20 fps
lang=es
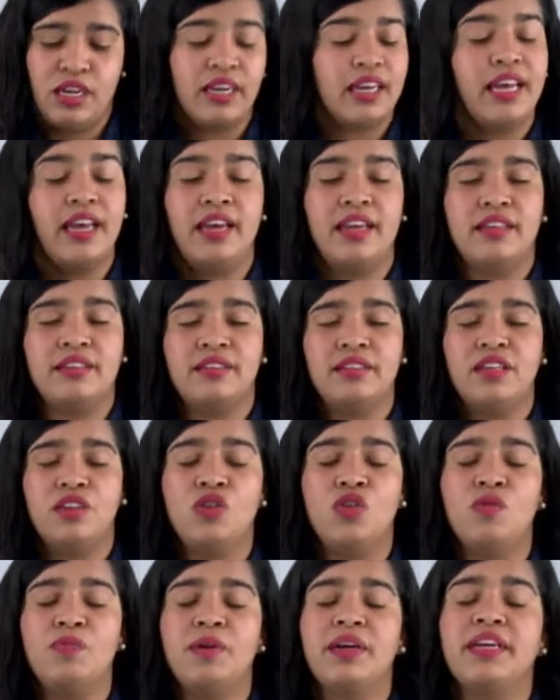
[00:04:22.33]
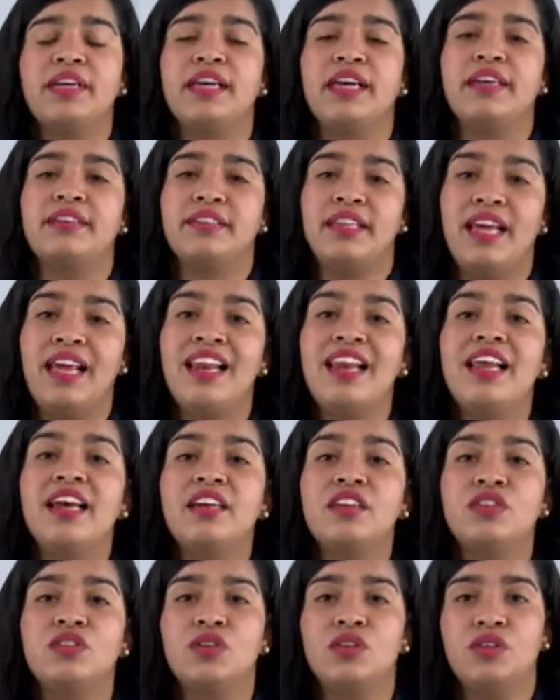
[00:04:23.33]
que es, disculpen, que es
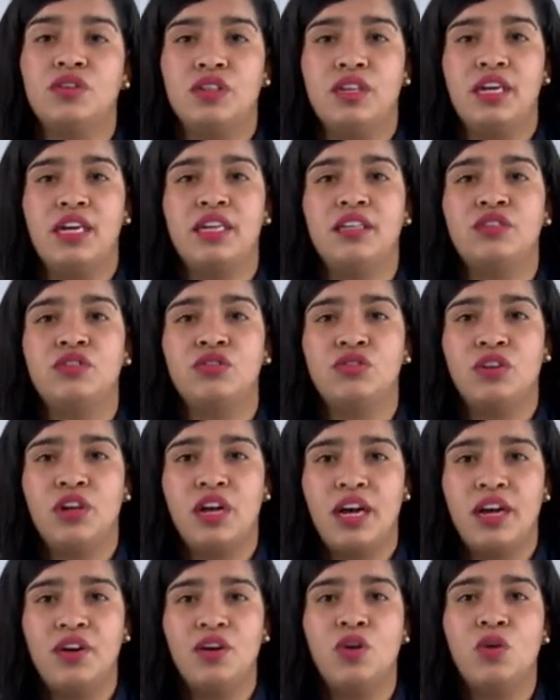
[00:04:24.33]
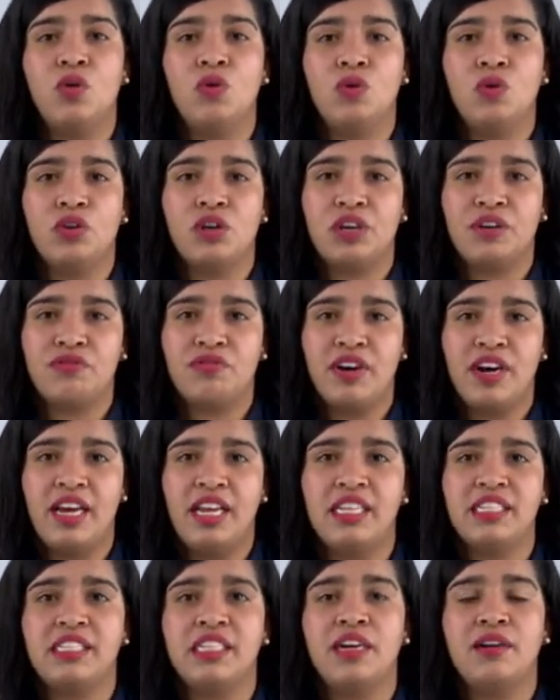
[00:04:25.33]
electo el ciudadano Hugo
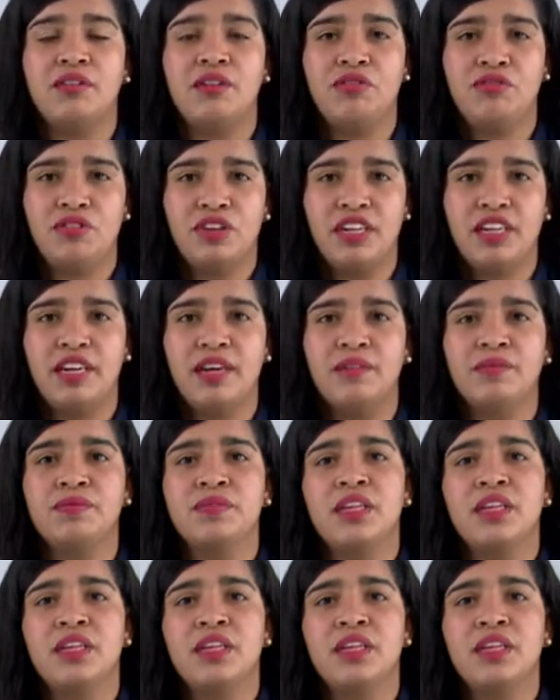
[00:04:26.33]
Rafael Chávez Fría,